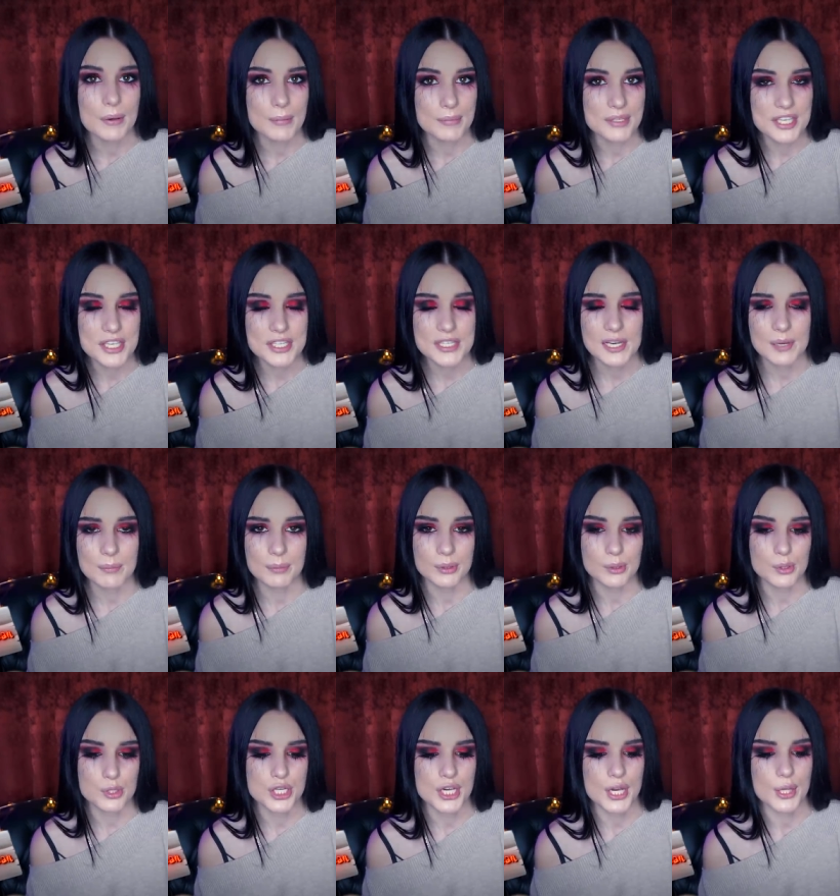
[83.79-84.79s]
Победители
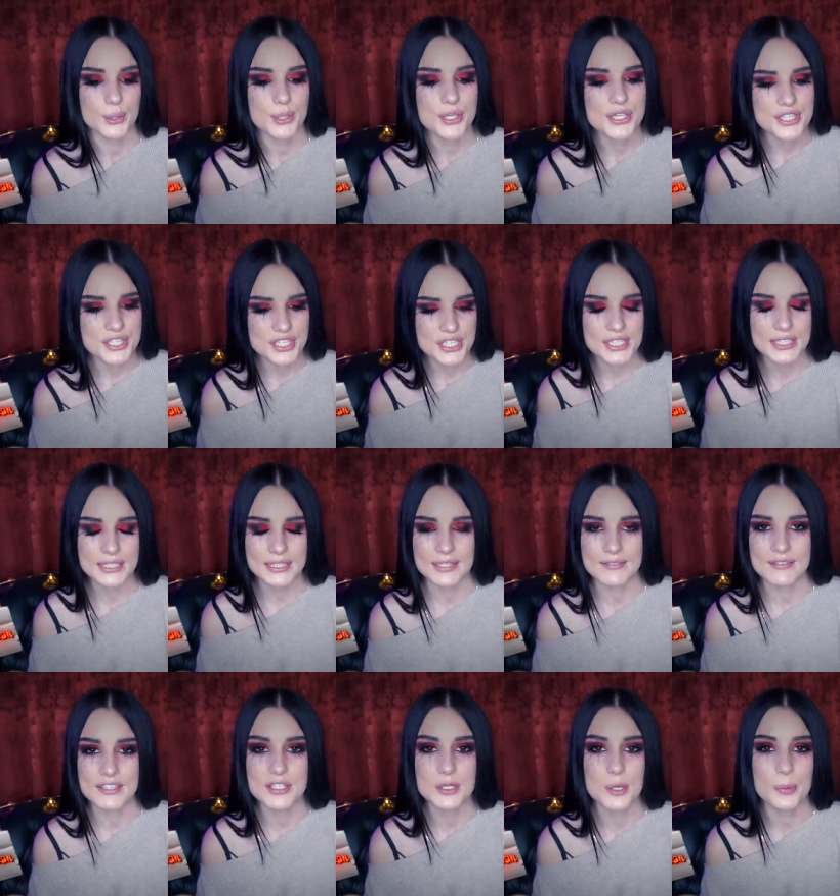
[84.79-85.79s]
получают
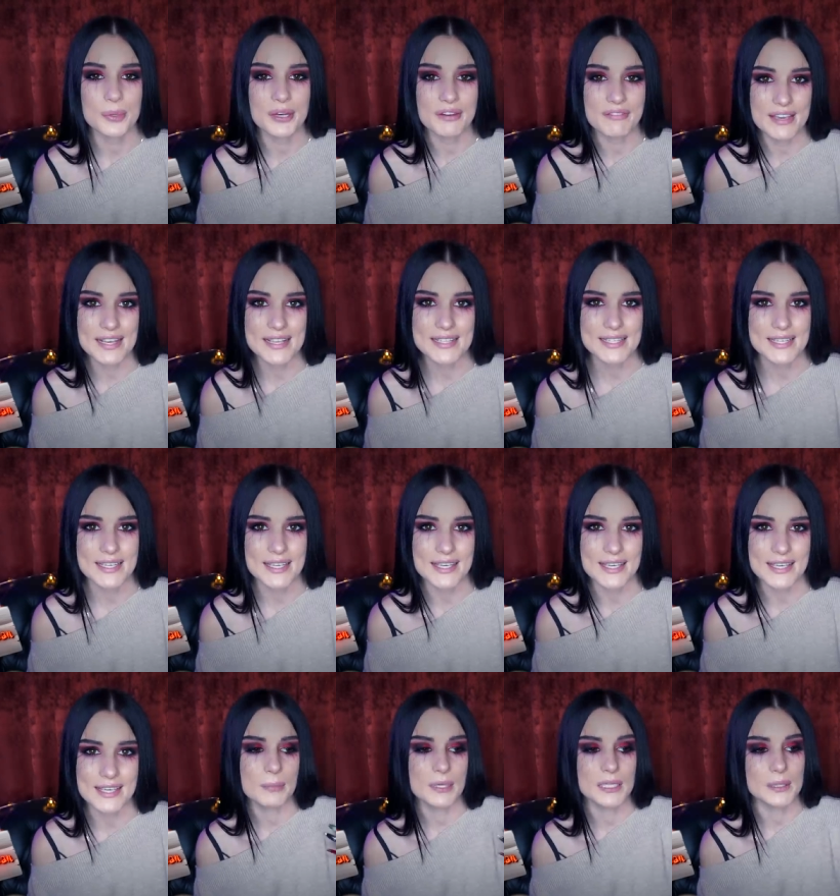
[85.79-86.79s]
сигны,
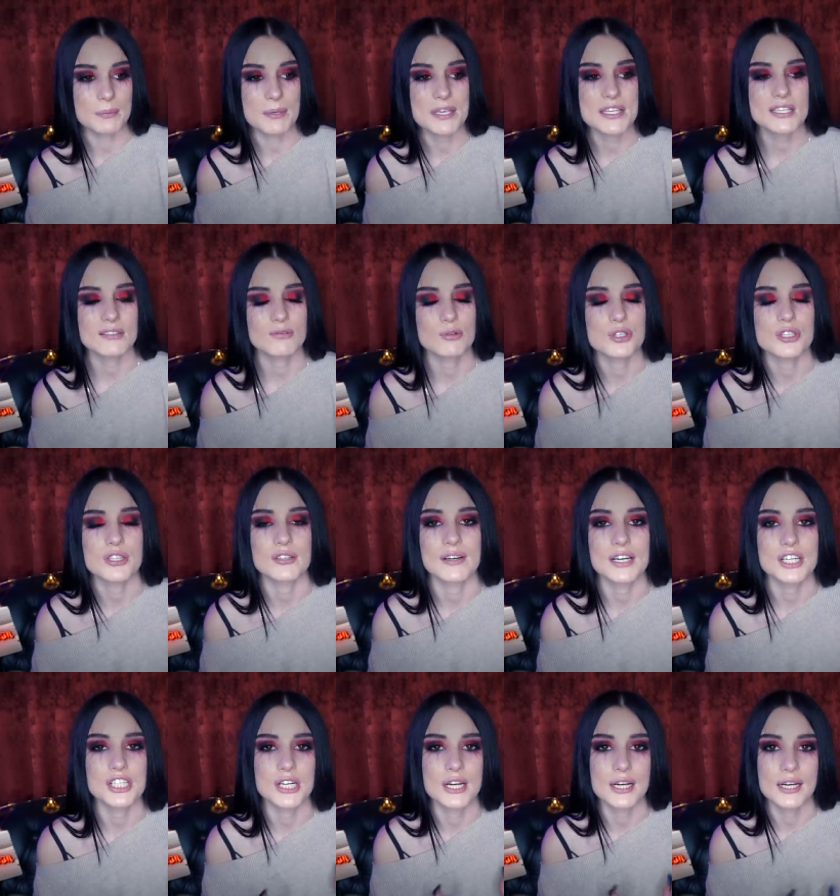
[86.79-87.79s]
видеоприветики, подписываюсь на
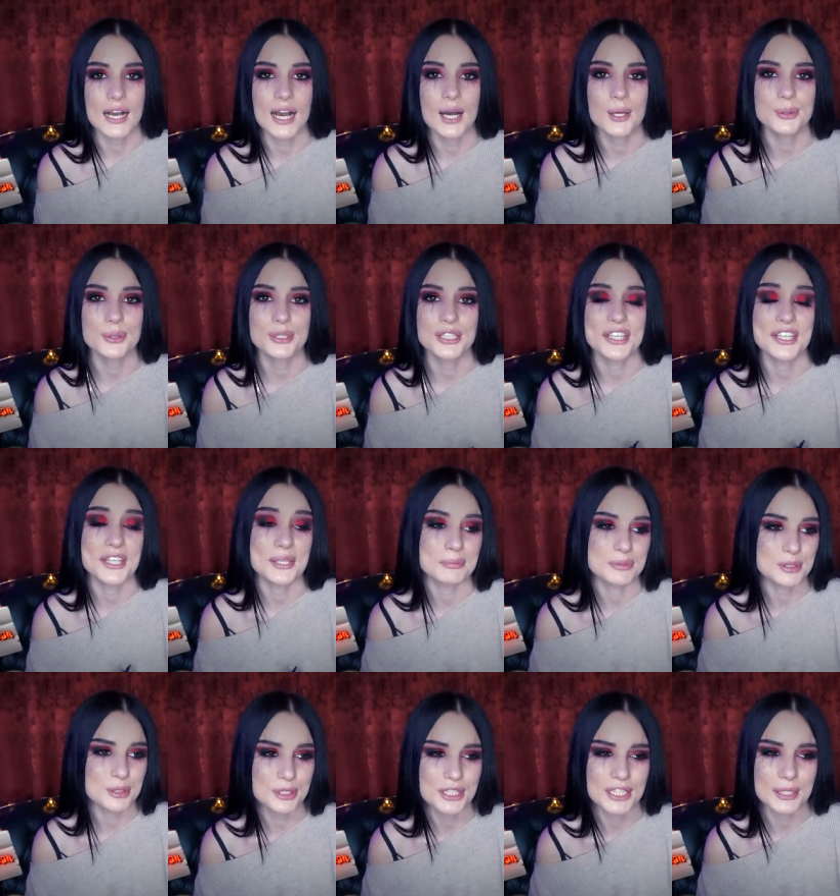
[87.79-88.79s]
ваши аккаунты и
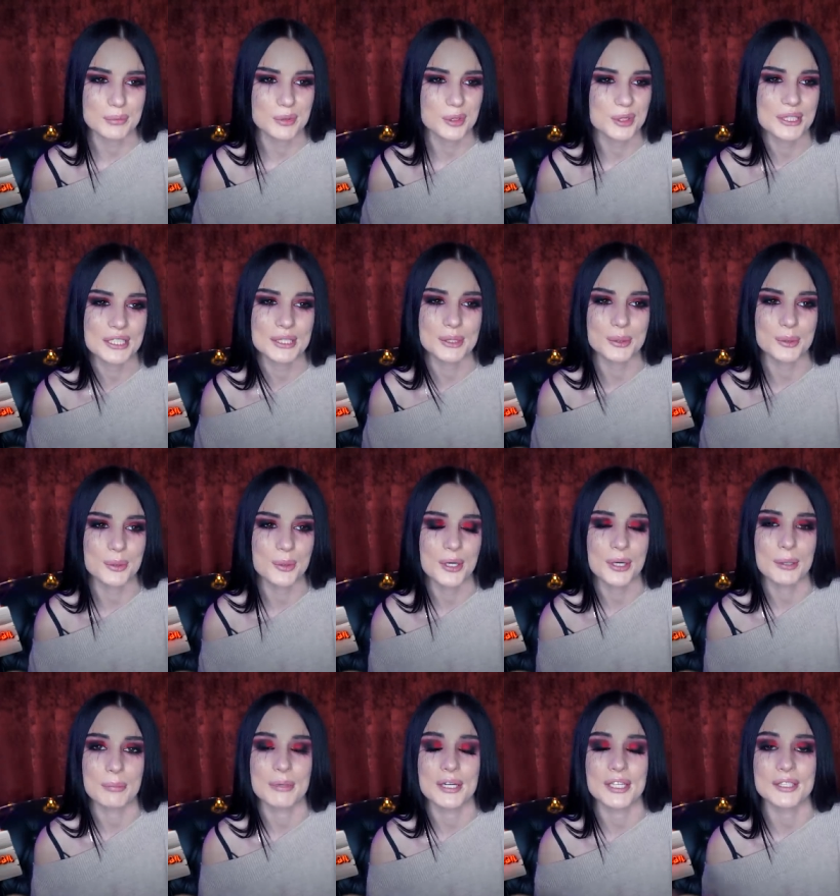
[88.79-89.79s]
многое-многое
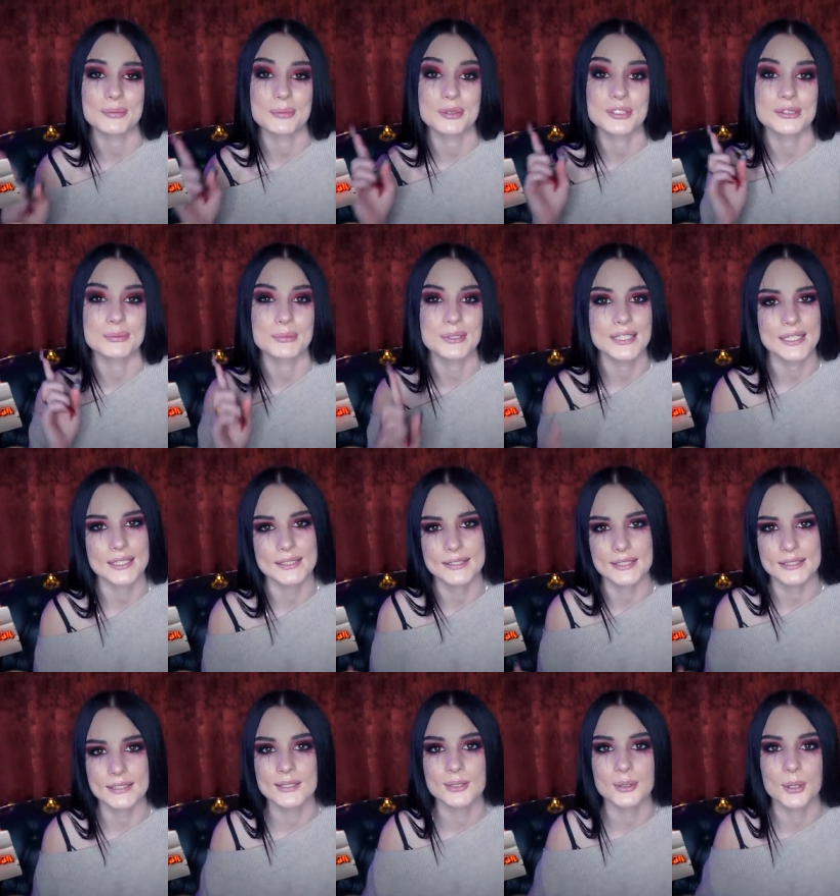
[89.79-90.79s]
другое, поэтому
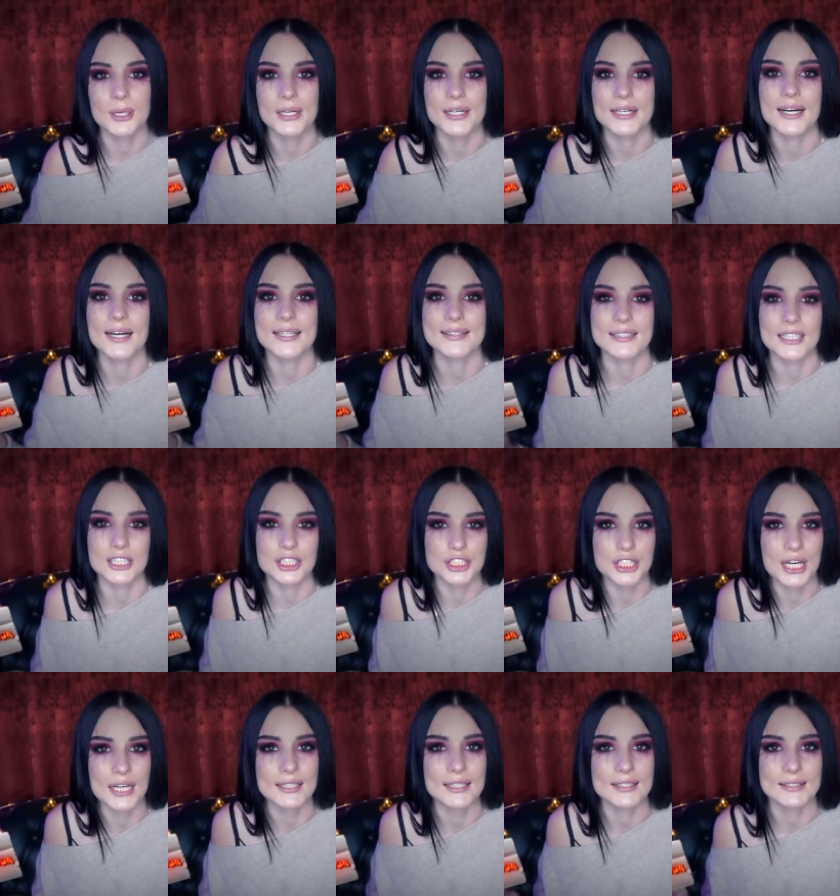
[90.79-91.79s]
смотрите этот ролик от
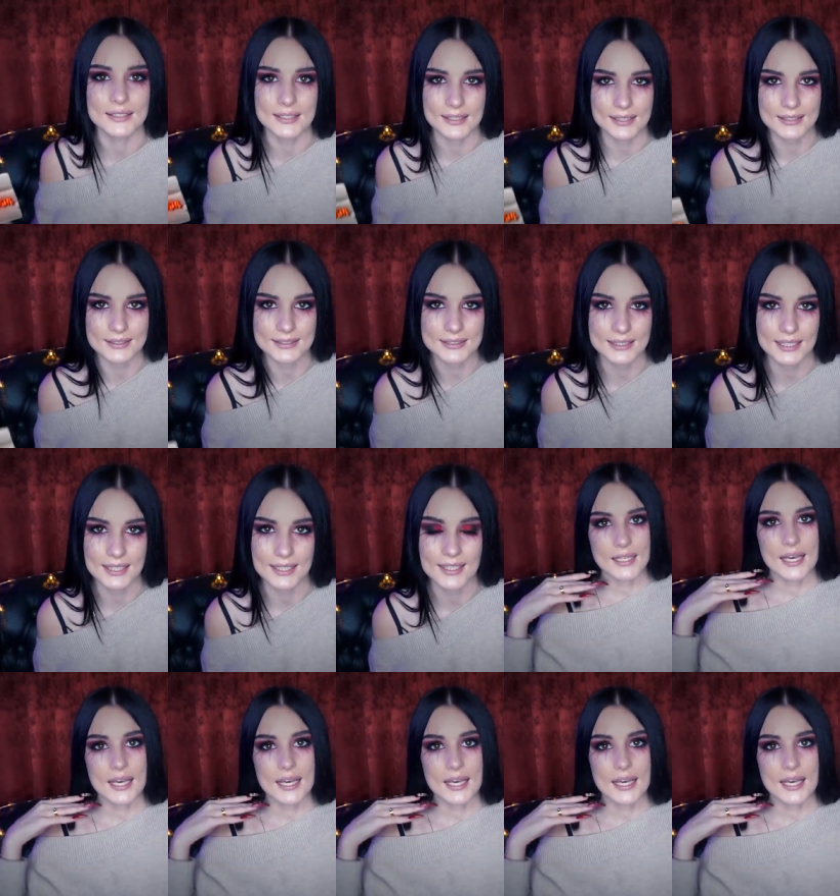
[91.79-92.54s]
начала до конца.